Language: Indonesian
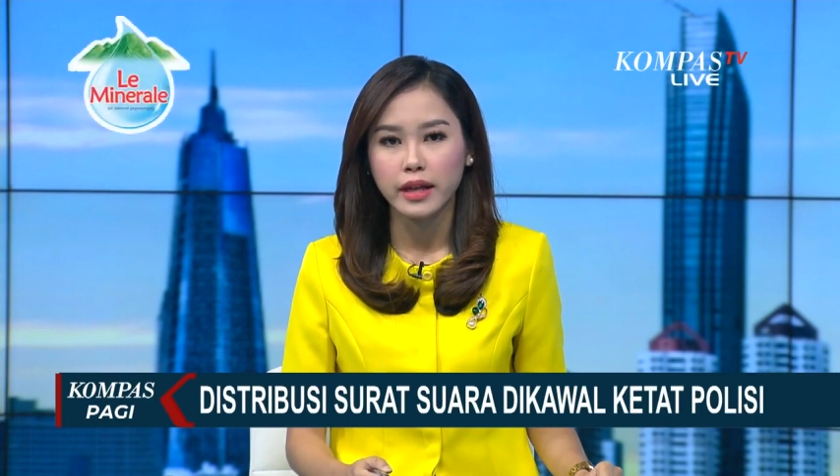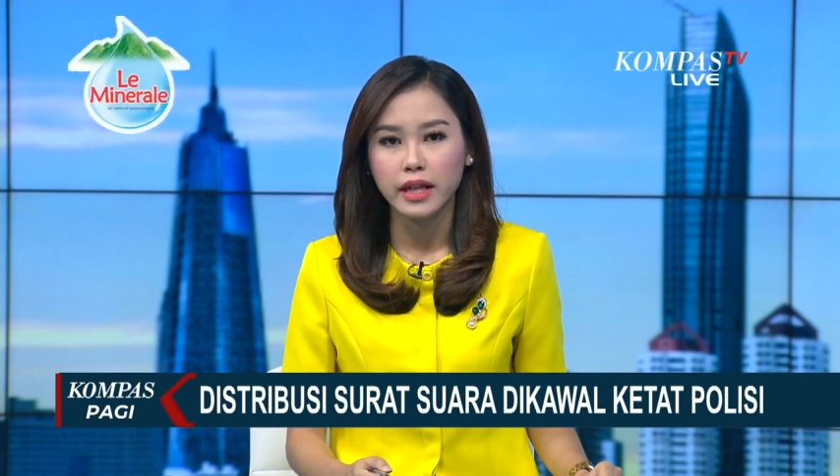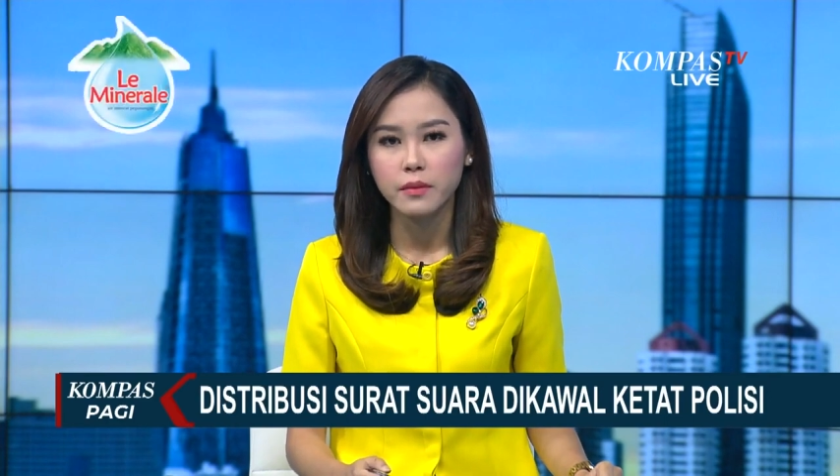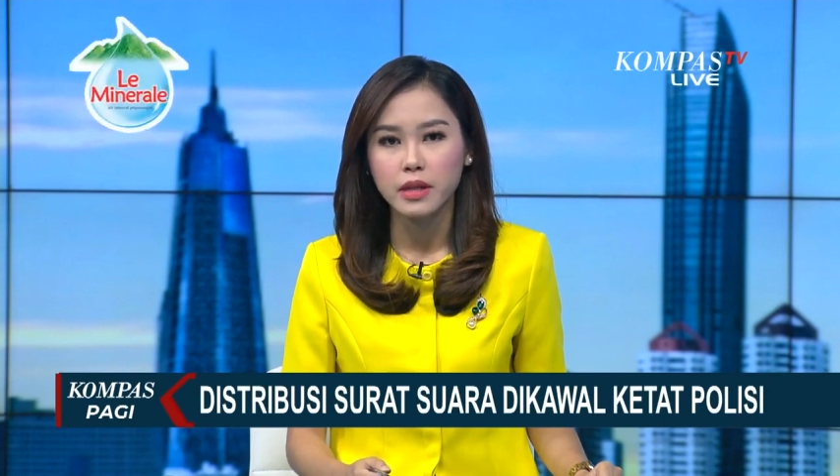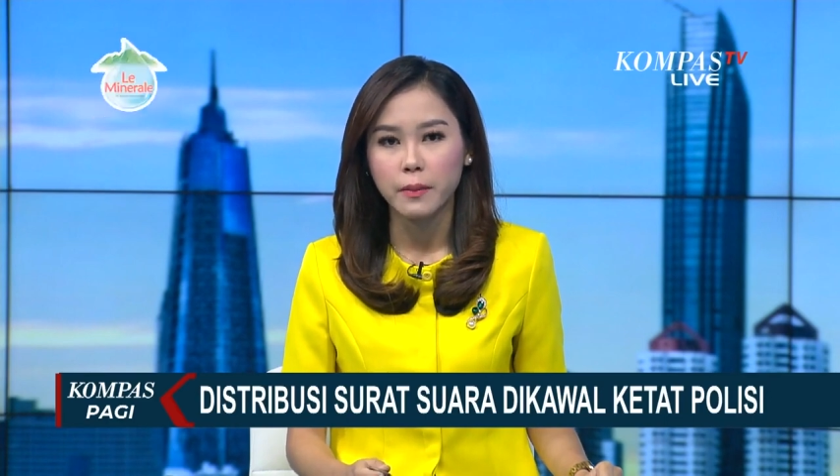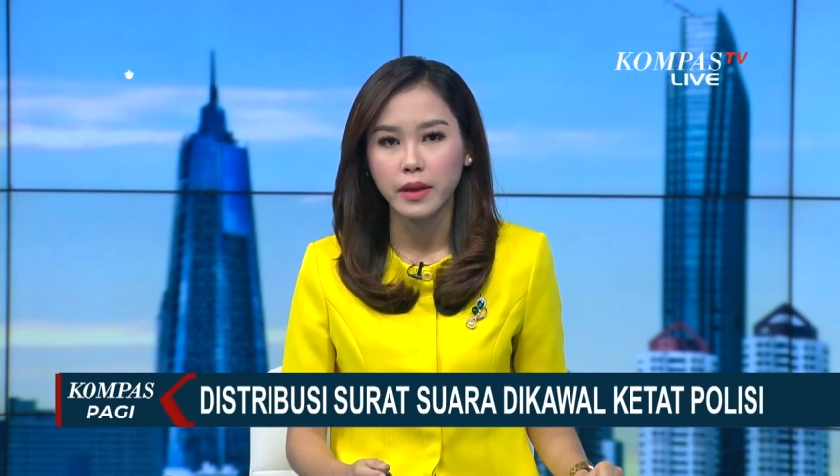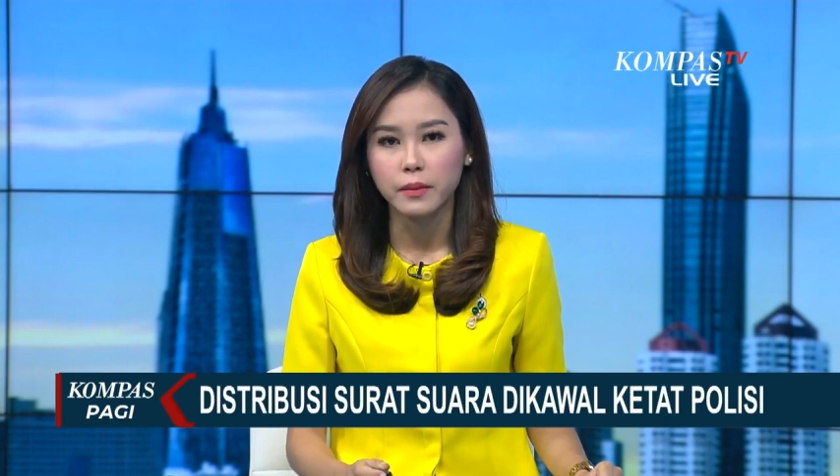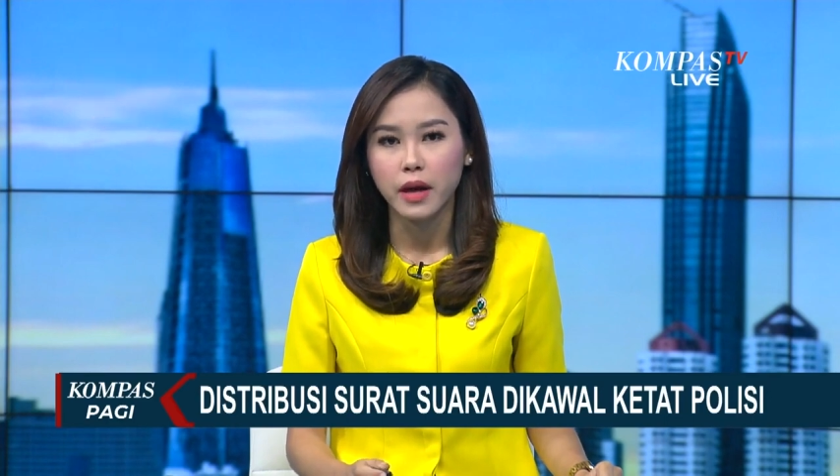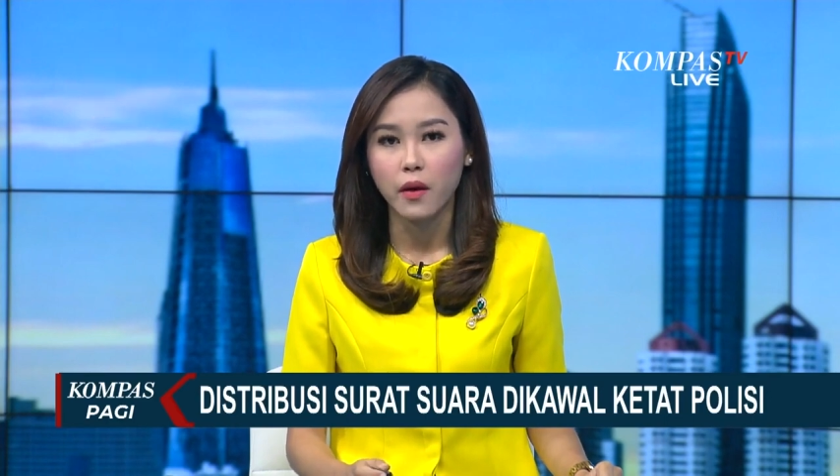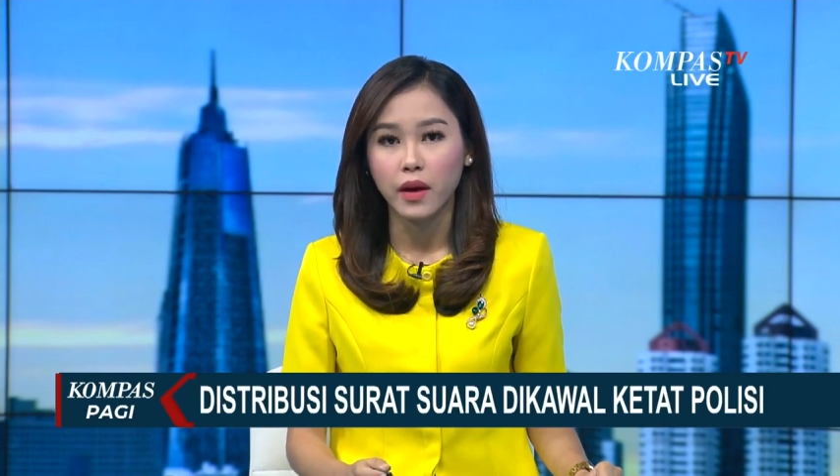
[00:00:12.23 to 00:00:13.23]
ini mendapat
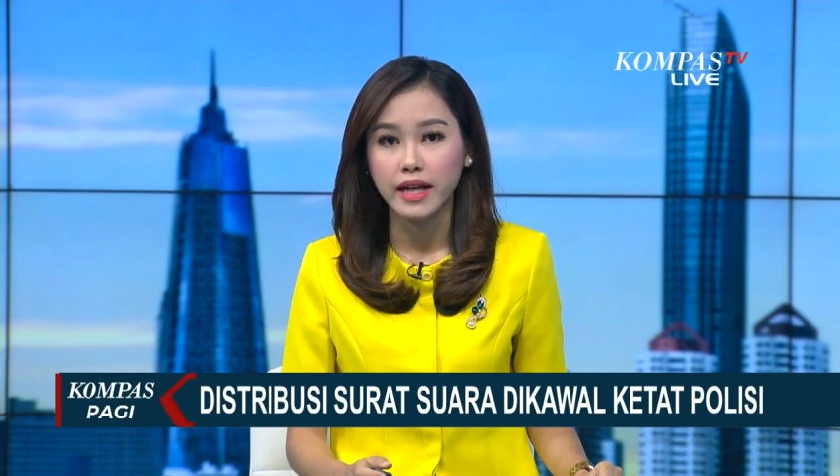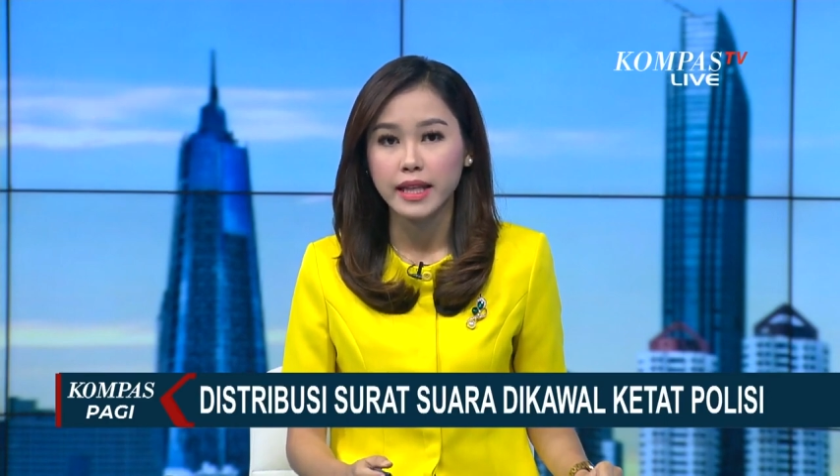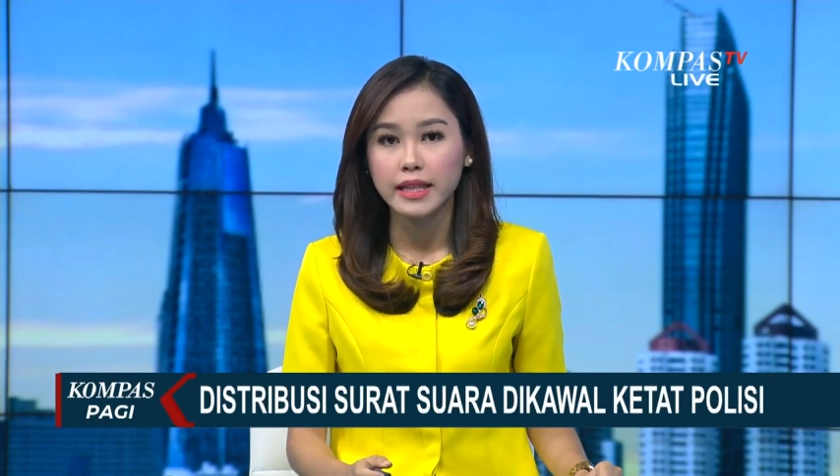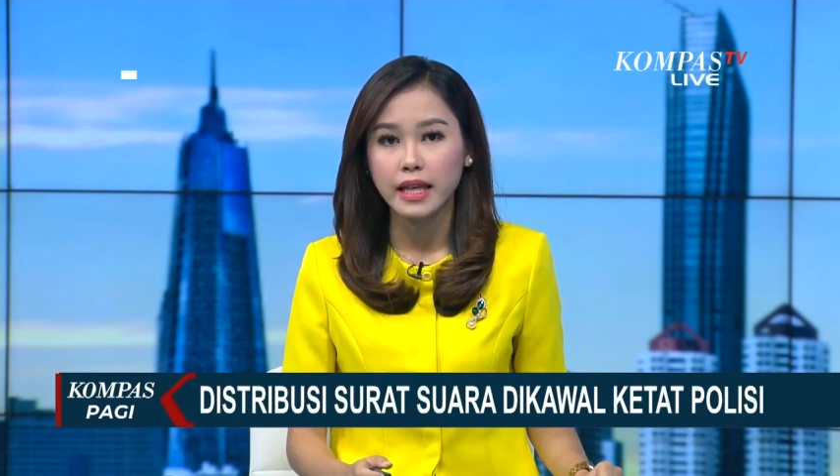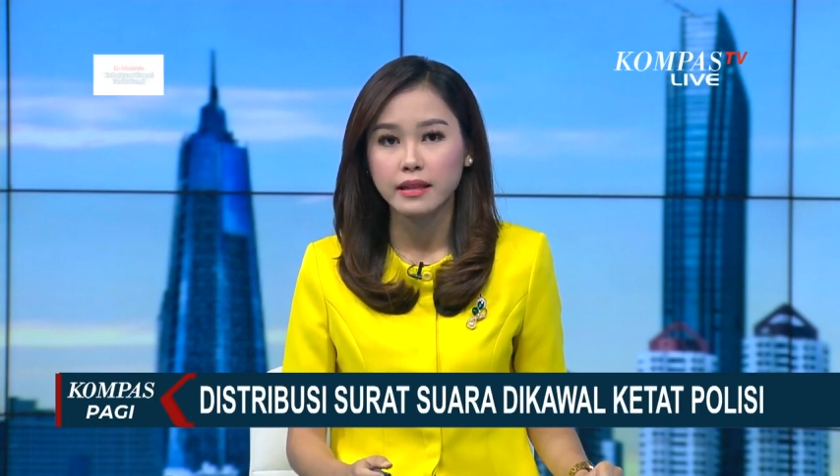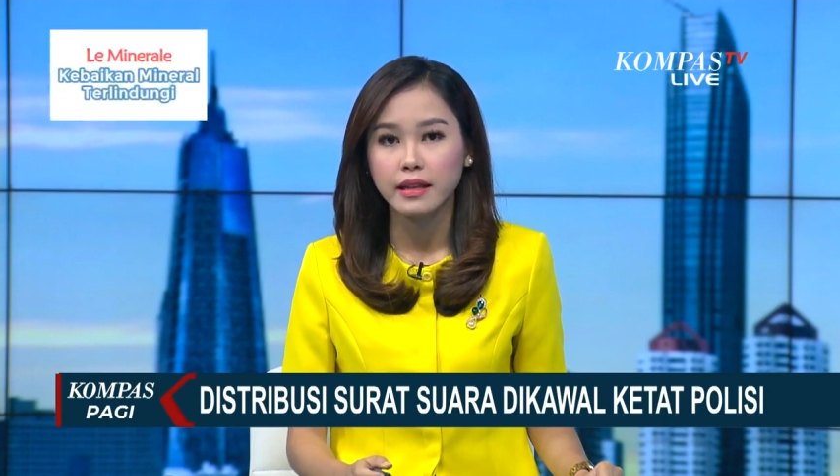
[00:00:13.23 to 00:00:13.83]
pengawalan ketat